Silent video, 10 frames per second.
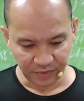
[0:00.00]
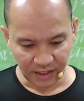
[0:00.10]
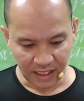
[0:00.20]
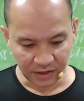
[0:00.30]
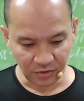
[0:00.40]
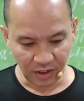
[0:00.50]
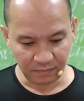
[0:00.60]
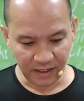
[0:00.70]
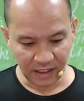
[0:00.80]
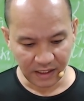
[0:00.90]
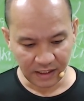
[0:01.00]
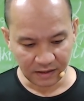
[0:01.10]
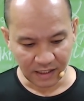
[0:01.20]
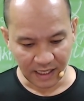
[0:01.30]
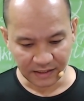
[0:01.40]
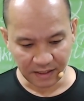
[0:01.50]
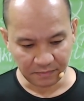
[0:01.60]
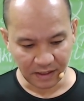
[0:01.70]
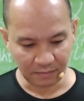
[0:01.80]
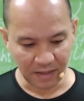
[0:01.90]
Are you availing item,
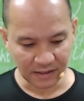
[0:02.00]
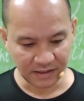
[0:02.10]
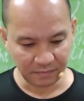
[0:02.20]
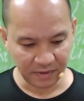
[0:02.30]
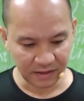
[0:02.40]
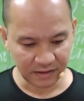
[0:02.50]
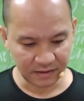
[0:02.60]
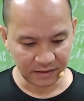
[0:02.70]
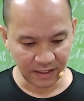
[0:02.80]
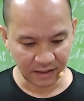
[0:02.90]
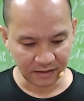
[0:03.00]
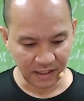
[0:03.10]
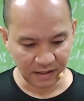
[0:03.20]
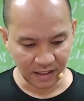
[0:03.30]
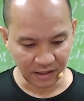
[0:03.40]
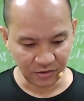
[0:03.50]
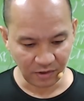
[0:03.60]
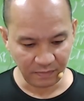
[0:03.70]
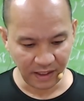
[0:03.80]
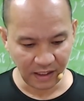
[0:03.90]
uh, box number 13, are you
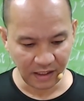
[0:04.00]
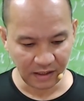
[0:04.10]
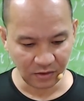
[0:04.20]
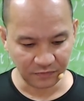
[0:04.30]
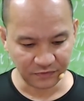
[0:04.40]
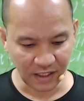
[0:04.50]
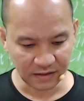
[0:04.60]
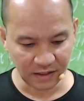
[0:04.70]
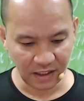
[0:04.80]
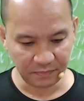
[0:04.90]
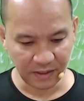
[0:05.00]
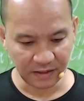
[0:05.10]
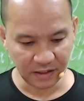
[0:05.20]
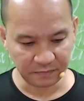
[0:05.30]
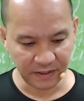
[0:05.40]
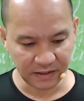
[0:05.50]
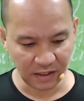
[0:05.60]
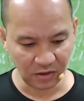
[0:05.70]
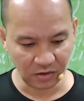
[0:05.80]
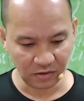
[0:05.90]
availing of tax relief under
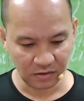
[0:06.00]
special law